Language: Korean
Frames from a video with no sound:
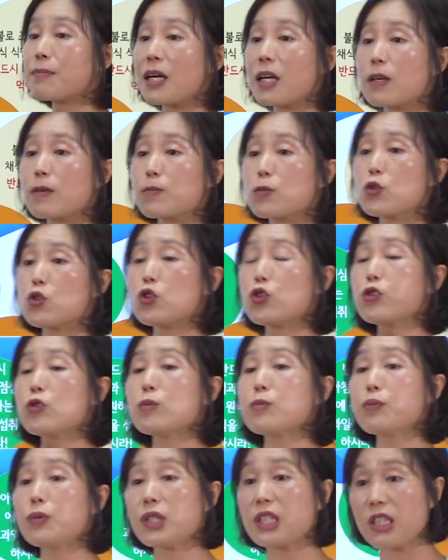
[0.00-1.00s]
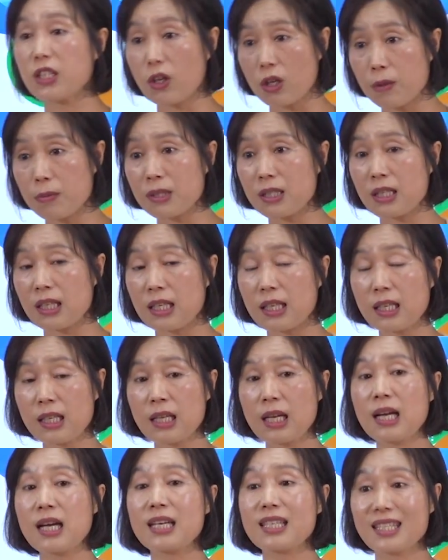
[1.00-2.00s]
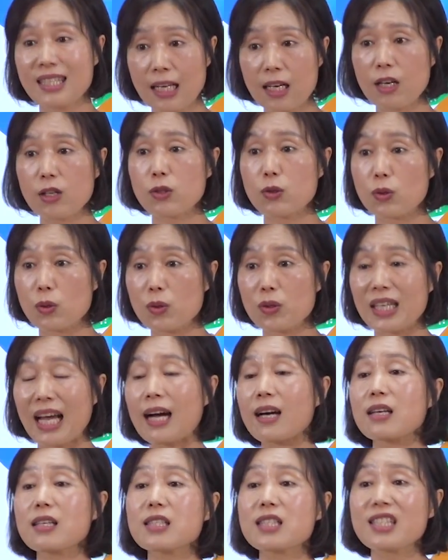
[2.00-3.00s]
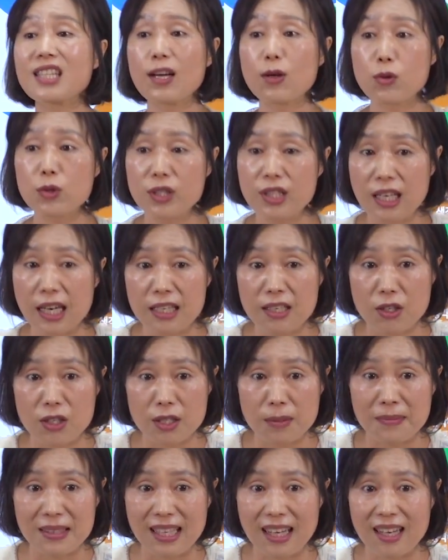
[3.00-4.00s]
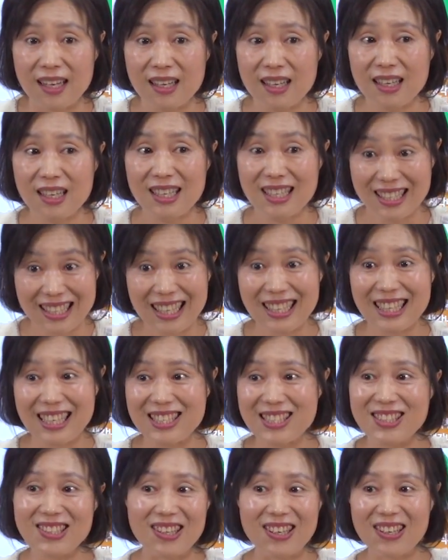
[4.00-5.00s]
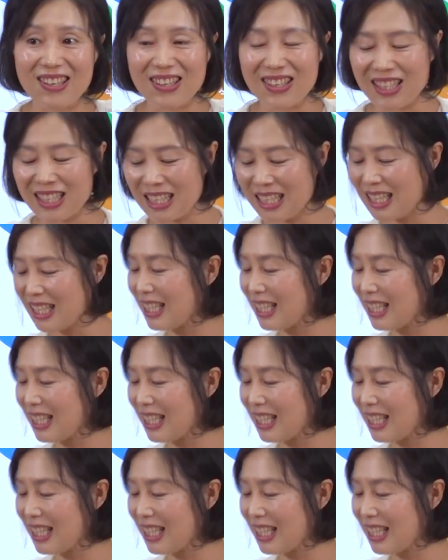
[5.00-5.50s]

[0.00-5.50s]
만큼 충분히 여러분들이 샐러드로 양을 채우시라는 것입니다. 이해되시죠?